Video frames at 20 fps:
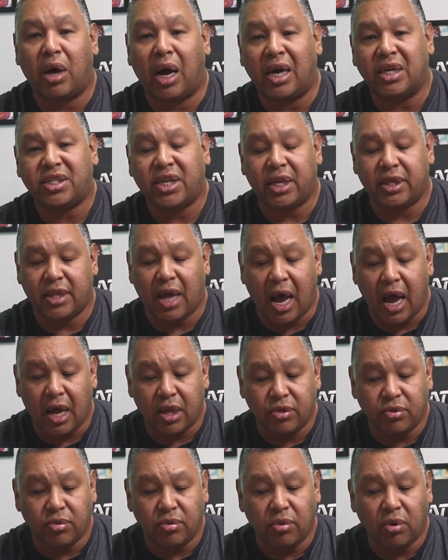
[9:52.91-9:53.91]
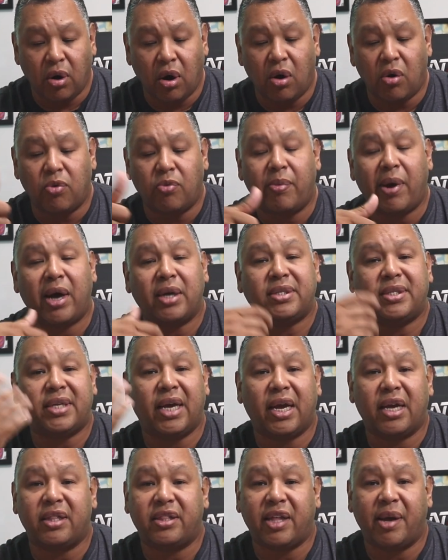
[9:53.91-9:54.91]
agendado ou uma
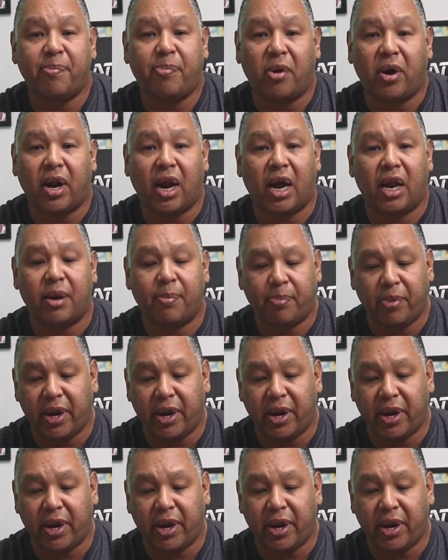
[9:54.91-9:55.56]
senha temporária.